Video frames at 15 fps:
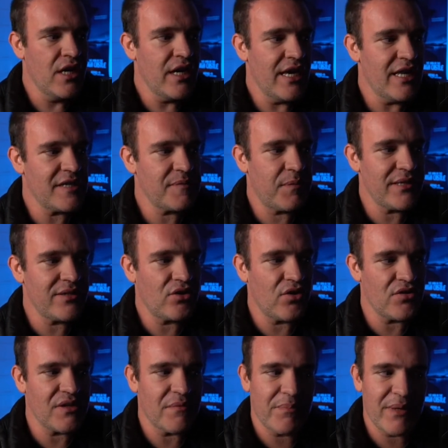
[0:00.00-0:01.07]
Y después todo
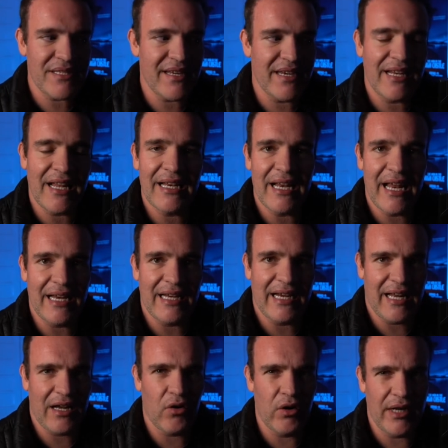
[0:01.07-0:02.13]
se empieza a ir al,
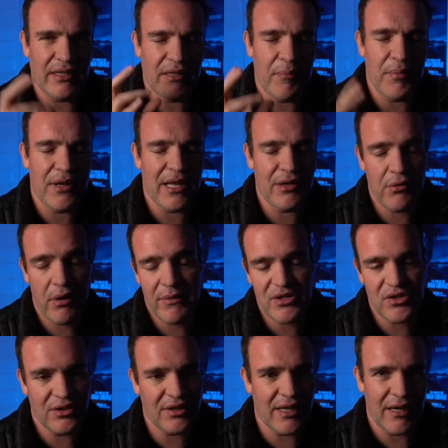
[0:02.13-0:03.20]
carajo. En la temporada 9 es
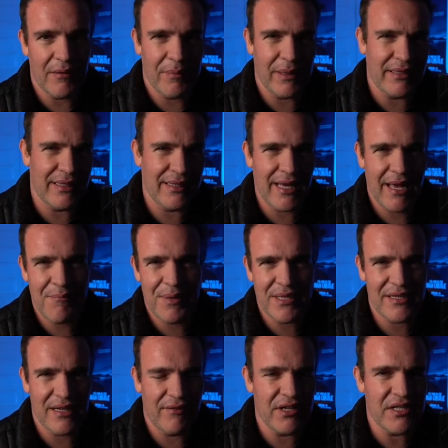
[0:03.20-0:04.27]
donde de repente ya
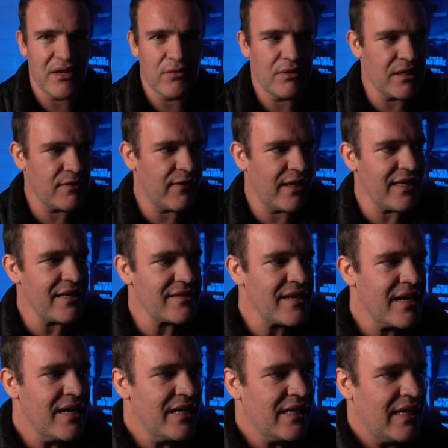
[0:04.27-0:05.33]
empiezan a verse algunas fallas
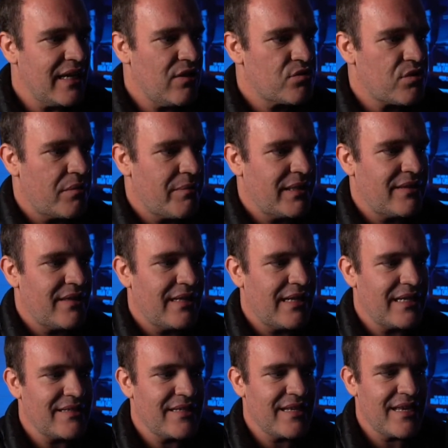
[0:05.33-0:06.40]
y usualmente de,
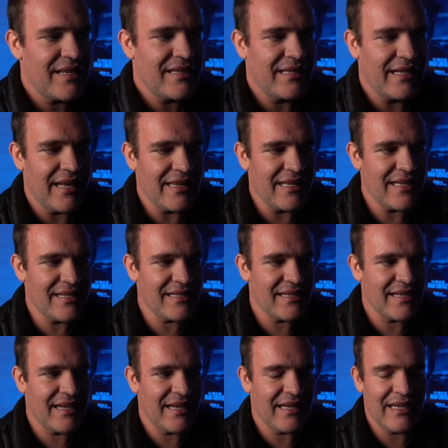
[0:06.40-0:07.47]
las 10, de la 10
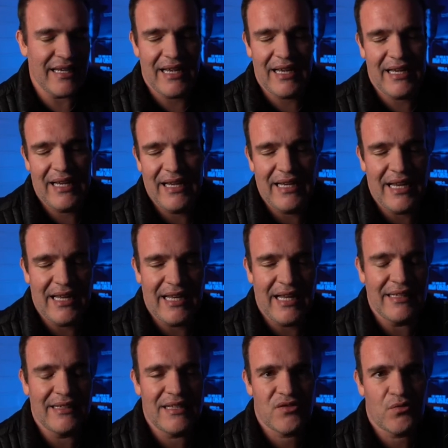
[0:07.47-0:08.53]
eh, en
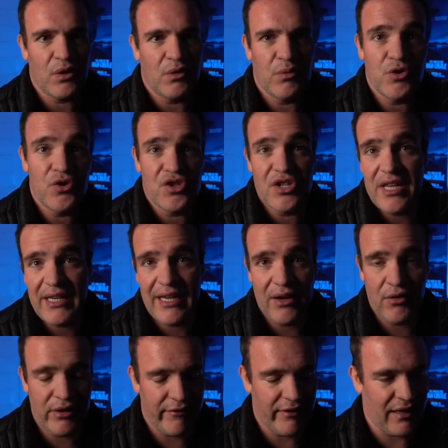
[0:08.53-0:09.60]
adelante es cuando muchos ya
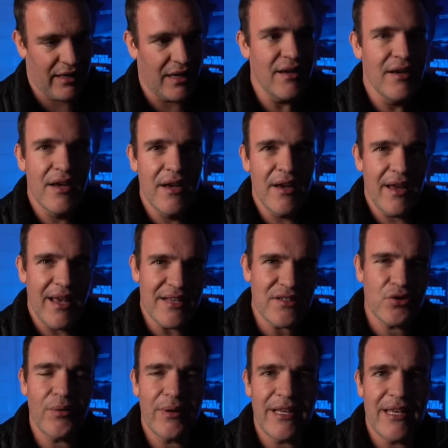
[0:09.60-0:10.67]
dejaron de verla.
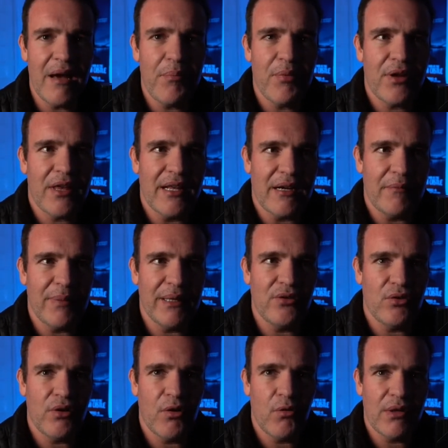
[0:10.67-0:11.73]
Esto varía porque de repente
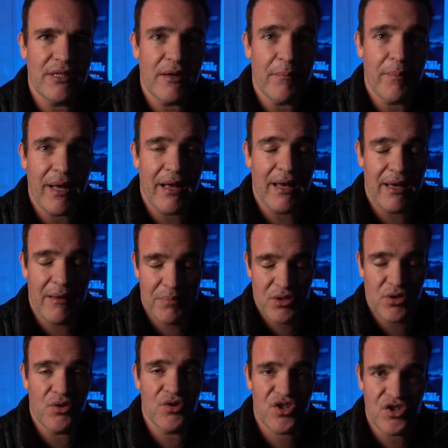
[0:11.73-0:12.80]
uno encuentra eh,
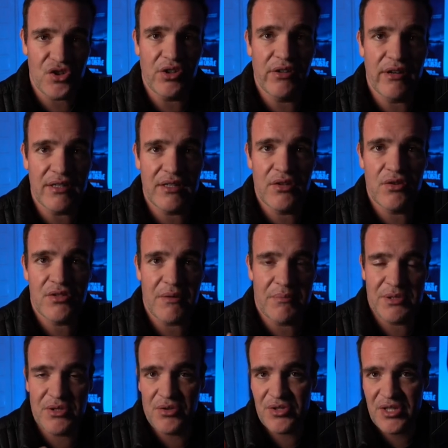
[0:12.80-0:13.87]
episodios que son divertidos,
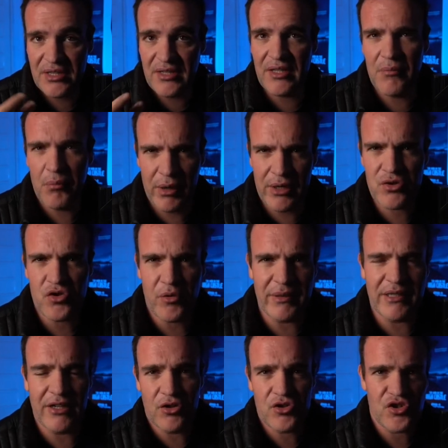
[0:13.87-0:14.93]
episodios que tienen buenos
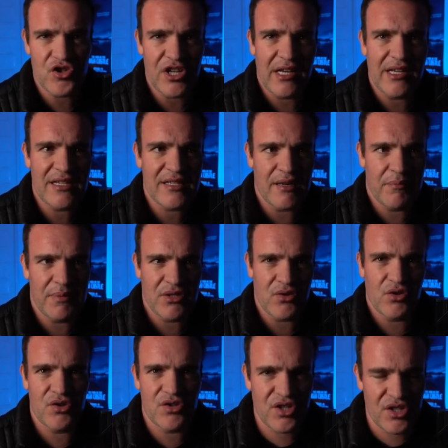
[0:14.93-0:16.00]
comentarios sociales,
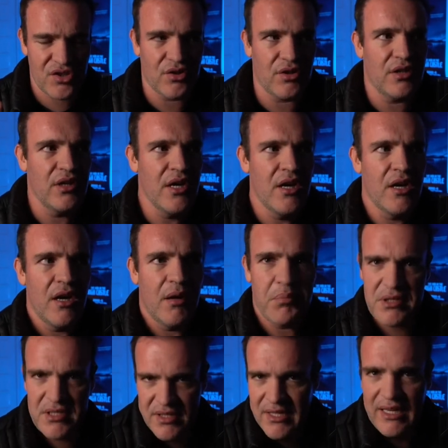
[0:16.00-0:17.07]
episodios que son
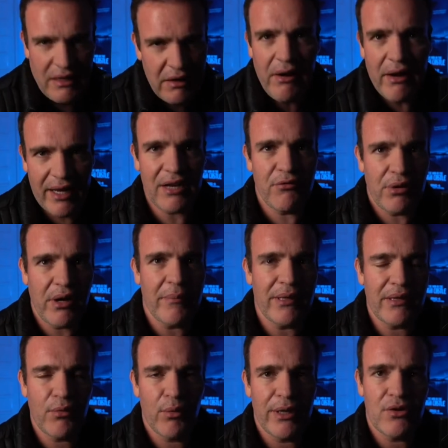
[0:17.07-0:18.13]
pues
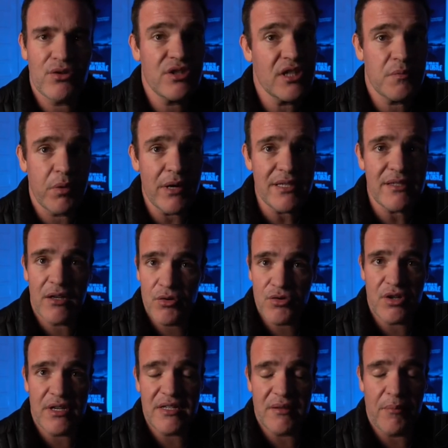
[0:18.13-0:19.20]
genuinamente buenos después,
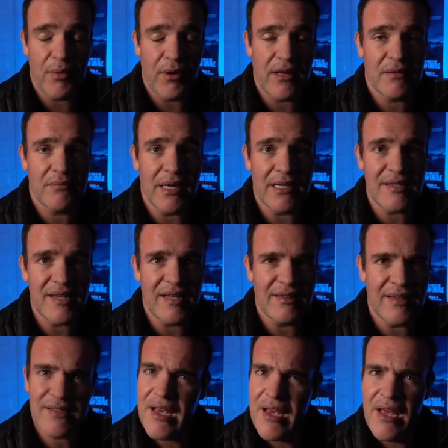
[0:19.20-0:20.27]
incluso en las temporadas más
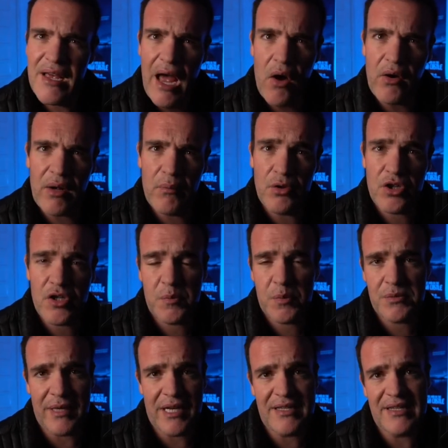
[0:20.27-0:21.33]
recientes, aunque muchos
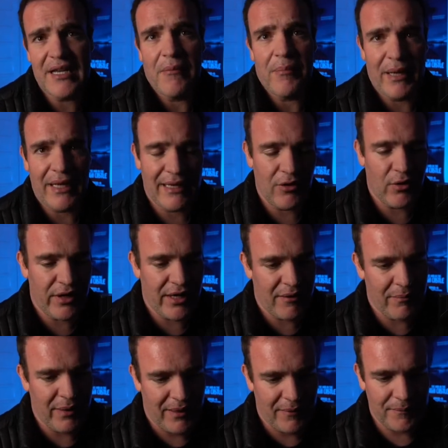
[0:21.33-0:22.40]
pues van a decir que para qué lo
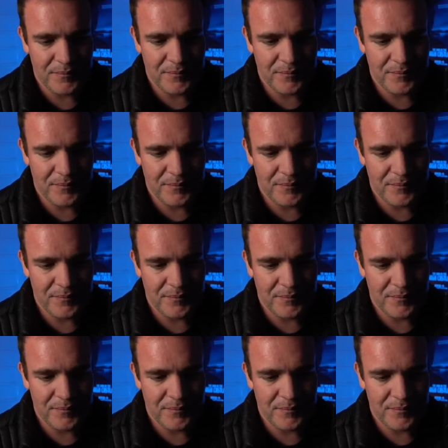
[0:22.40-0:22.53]
quieren ver.